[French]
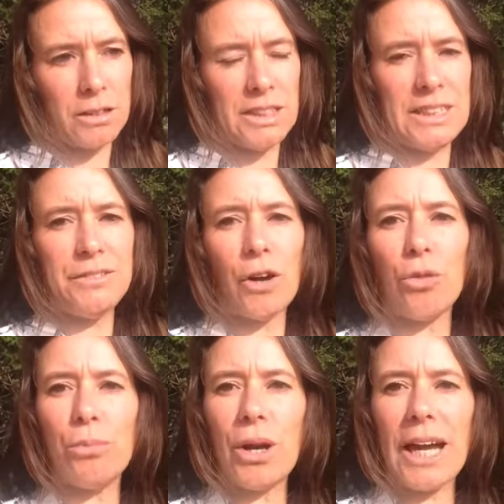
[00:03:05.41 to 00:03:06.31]
des
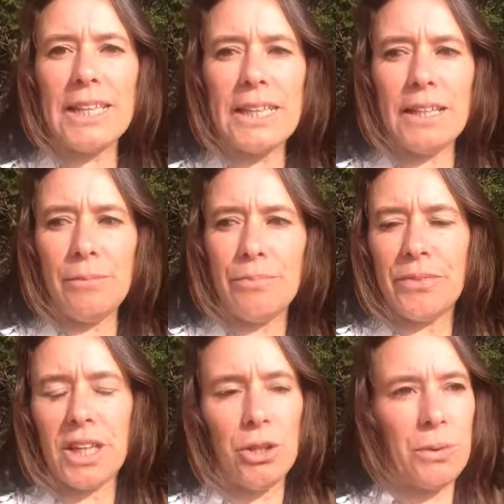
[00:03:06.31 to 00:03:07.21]
différentes polarités
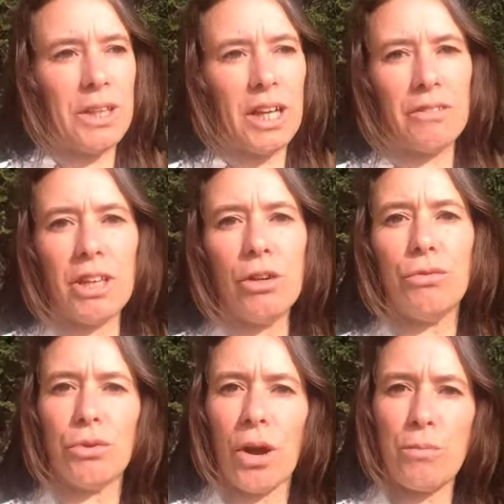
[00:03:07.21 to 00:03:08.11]
qui ont été réveillées
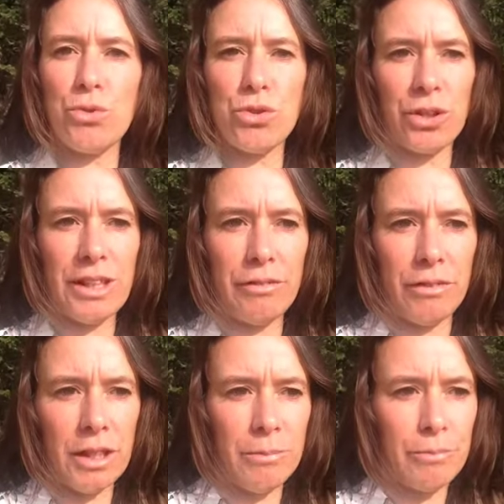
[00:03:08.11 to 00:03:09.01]
au fur et à mesure des
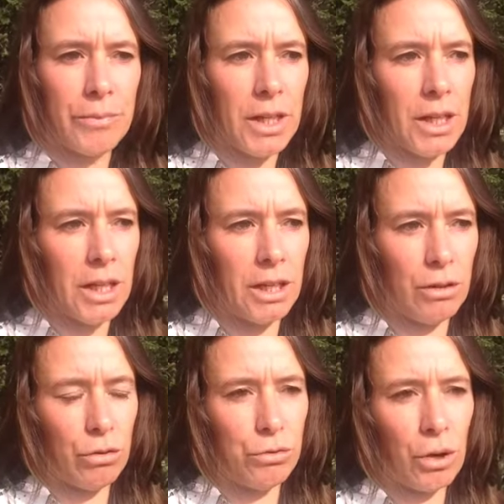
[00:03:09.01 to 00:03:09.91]
vies
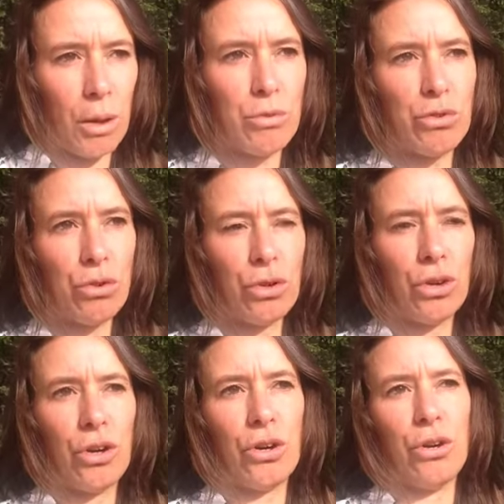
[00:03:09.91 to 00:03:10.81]
et au fur et à mesure
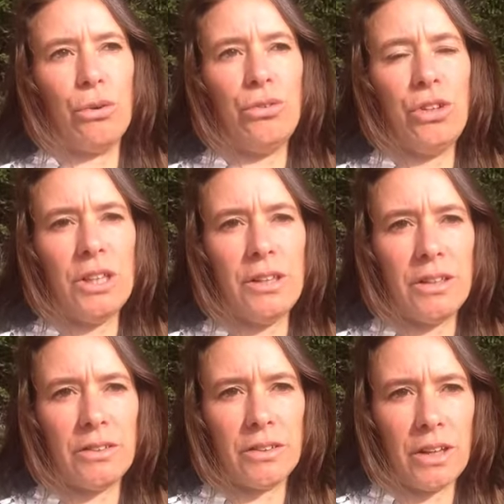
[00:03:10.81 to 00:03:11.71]
euh, aussi
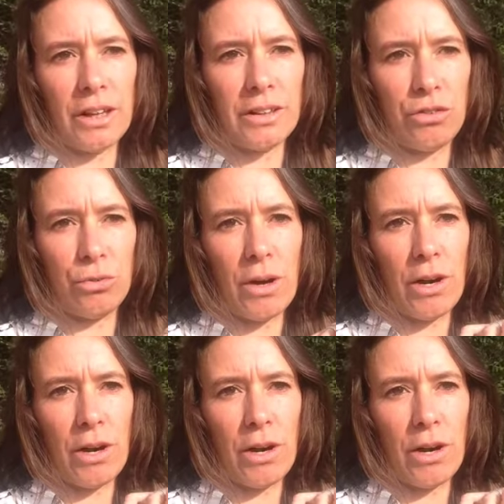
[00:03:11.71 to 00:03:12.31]
des incarnations.